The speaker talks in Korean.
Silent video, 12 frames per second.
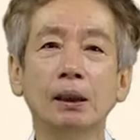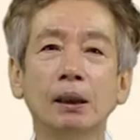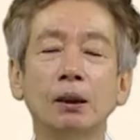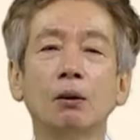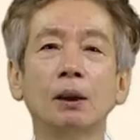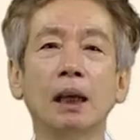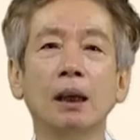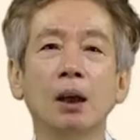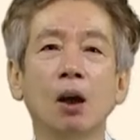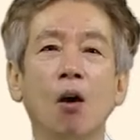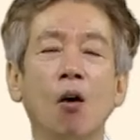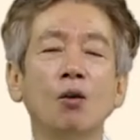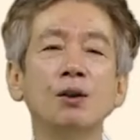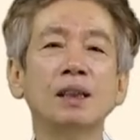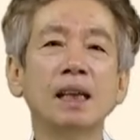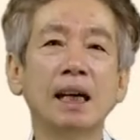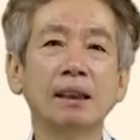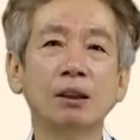이렇게
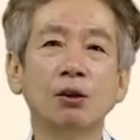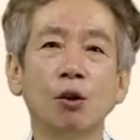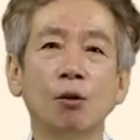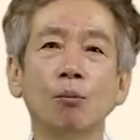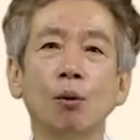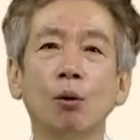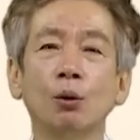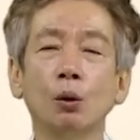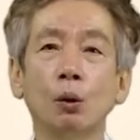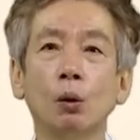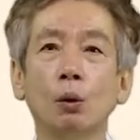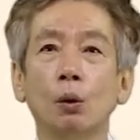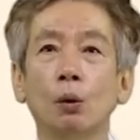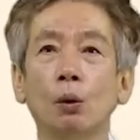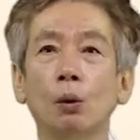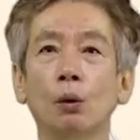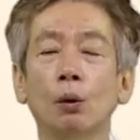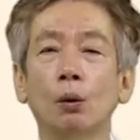언짢은 정보도
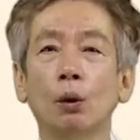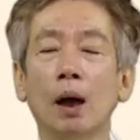어,